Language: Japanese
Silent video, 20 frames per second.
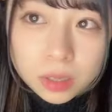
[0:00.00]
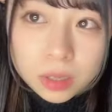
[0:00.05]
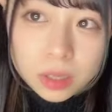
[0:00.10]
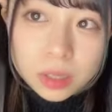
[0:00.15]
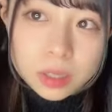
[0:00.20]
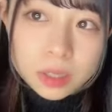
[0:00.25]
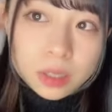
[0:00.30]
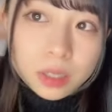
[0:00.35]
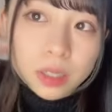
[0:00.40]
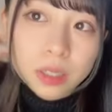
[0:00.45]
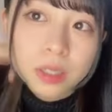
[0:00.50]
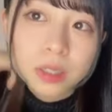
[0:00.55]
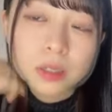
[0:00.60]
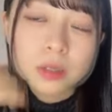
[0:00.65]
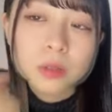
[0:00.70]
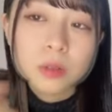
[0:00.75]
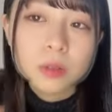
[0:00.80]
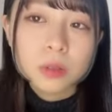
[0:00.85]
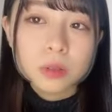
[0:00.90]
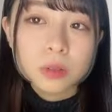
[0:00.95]
えて
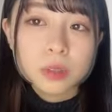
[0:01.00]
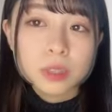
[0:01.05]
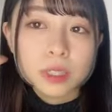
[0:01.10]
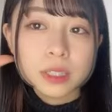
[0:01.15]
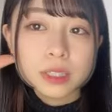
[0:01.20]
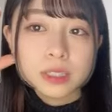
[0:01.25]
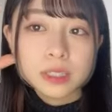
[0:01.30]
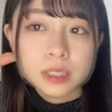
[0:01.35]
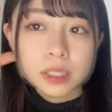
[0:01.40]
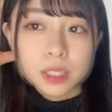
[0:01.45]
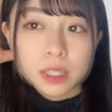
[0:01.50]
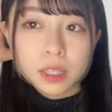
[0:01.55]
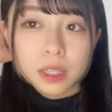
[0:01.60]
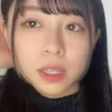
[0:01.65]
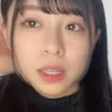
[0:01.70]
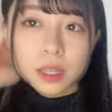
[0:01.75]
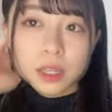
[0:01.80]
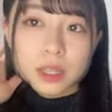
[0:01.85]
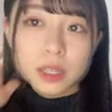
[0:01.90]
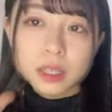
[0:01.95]
候補出して
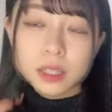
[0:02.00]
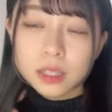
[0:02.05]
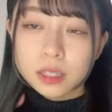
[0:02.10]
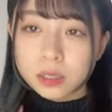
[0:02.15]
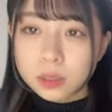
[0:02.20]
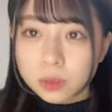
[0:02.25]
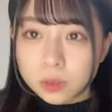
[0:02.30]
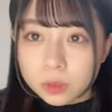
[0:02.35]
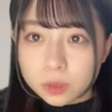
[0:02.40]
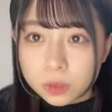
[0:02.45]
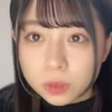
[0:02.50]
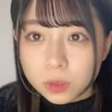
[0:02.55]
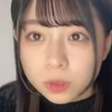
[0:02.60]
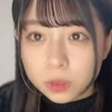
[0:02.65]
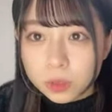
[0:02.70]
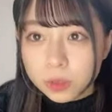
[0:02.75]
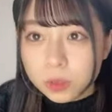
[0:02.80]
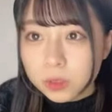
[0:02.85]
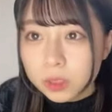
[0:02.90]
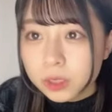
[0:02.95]
えっ、ー、と投
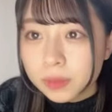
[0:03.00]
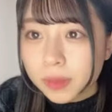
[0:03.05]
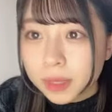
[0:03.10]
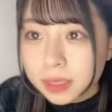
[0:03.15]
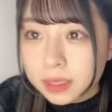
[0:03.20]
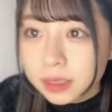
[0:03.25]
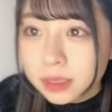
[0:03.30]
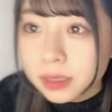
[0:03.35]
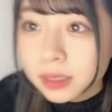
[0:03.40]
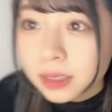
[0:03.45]
票します